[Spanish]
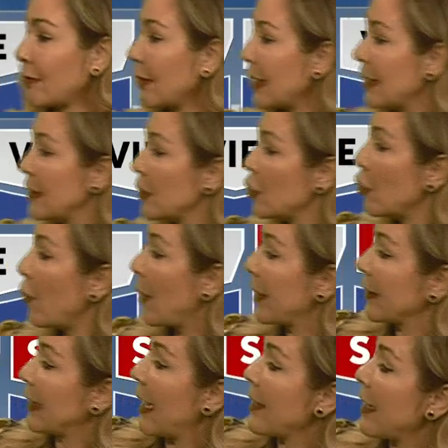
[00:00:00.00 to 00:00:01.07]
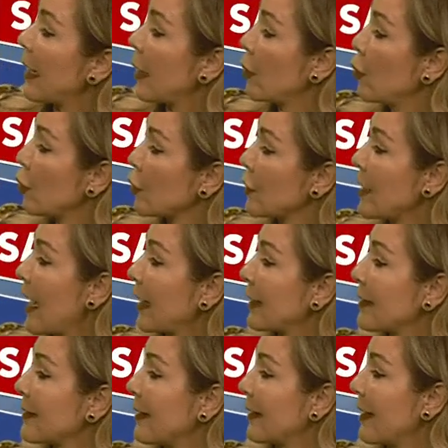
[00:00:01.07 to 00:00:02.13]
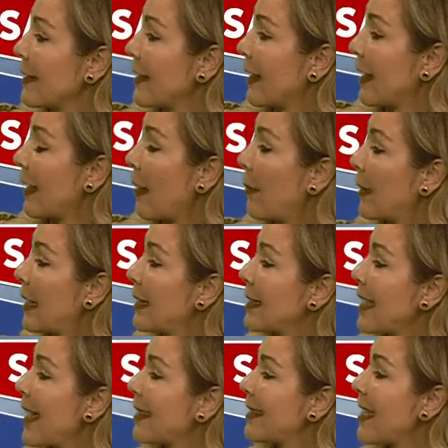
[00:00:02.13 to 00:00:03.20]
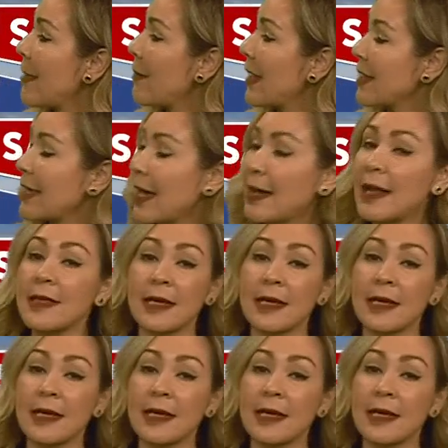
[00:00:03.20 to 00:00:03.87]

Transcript: en su pantalla la nubosidad creciente llegará para el día de mañana,